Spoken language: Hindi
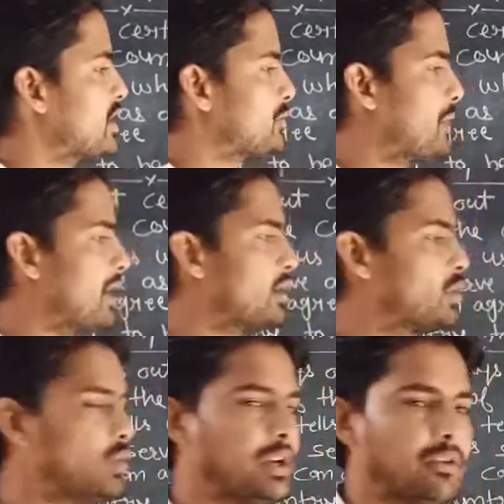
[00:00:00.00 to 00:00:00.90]

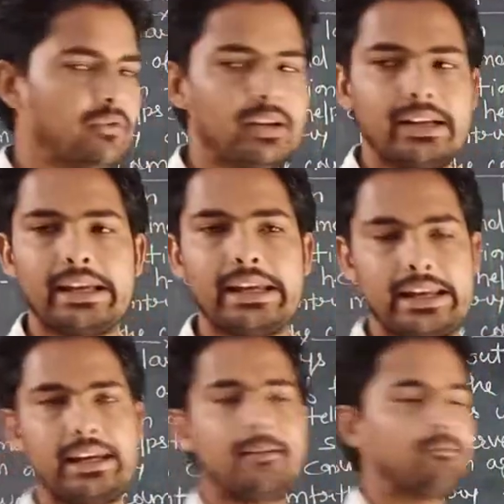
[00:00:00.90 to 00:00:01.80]
एस्पायर टू लिव
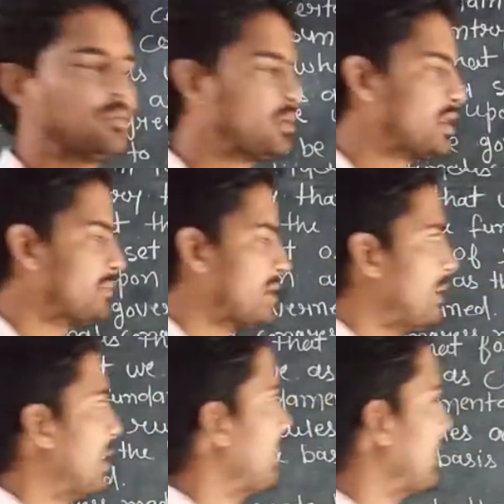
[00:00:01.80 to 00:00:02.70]
इन तो सबसे
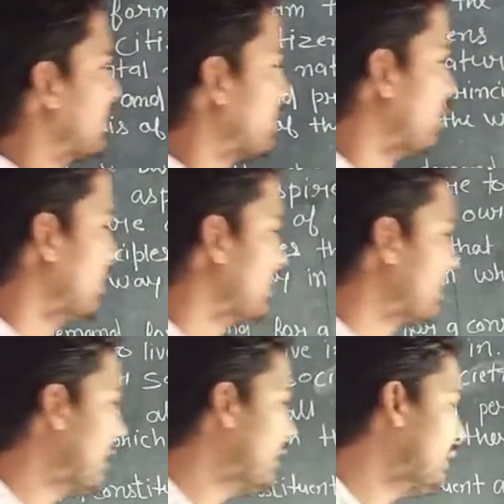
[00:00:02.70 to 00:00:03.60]
पहली बात तो
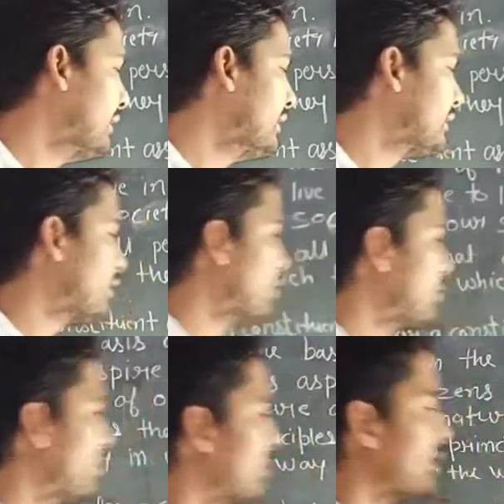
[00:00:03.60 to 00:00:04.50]
क्या है कि
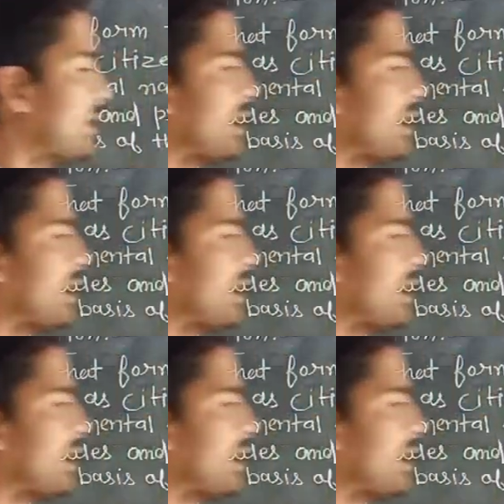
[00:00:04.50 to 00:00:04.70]
कॉन्स्टिट्यूशन की